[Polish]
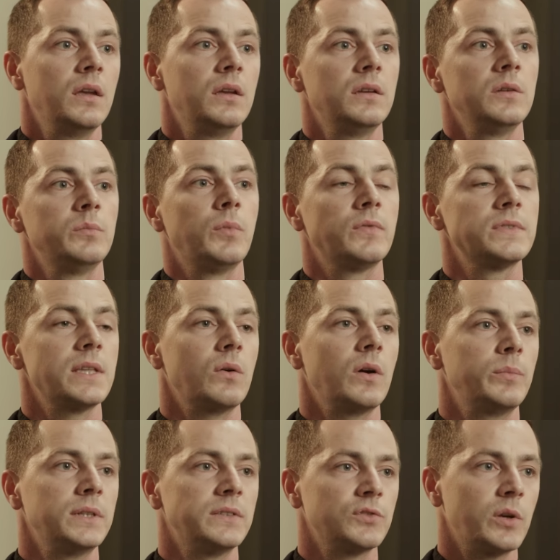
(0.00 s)
Y,
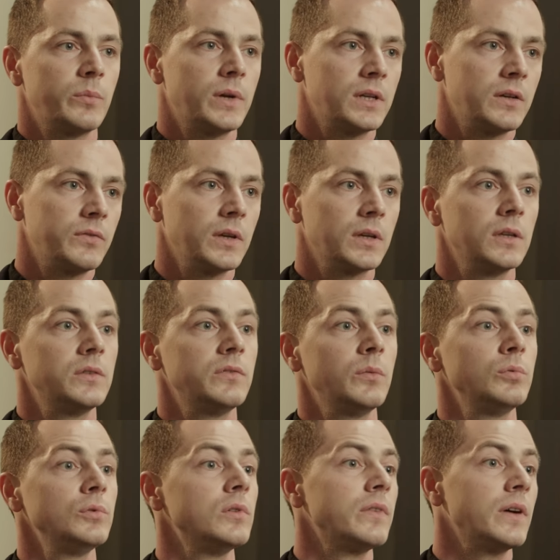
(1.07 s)
powstała pierwsza parafia, kiedy
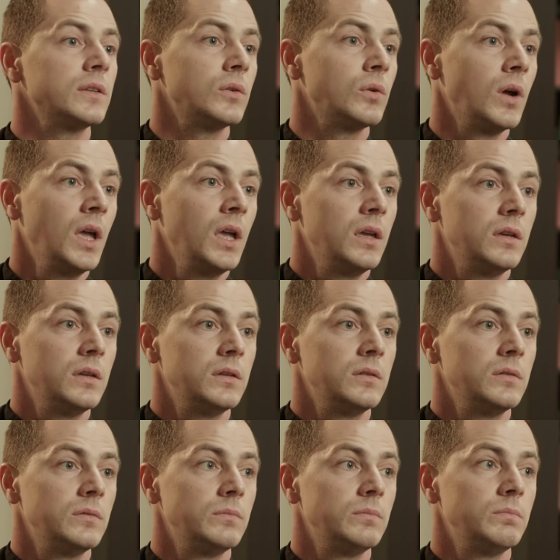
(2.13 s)
wybudowano
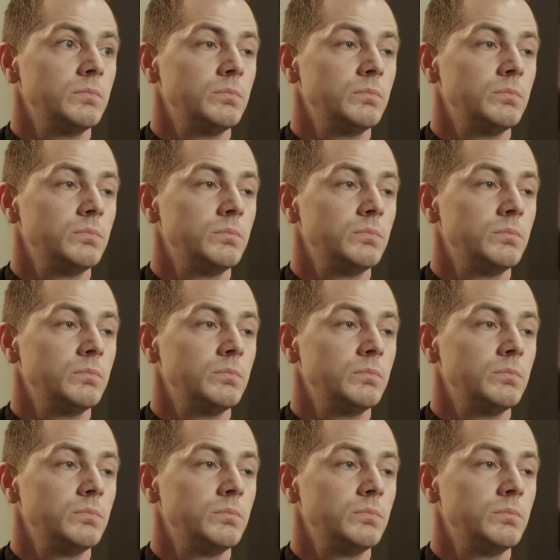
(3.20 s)
y,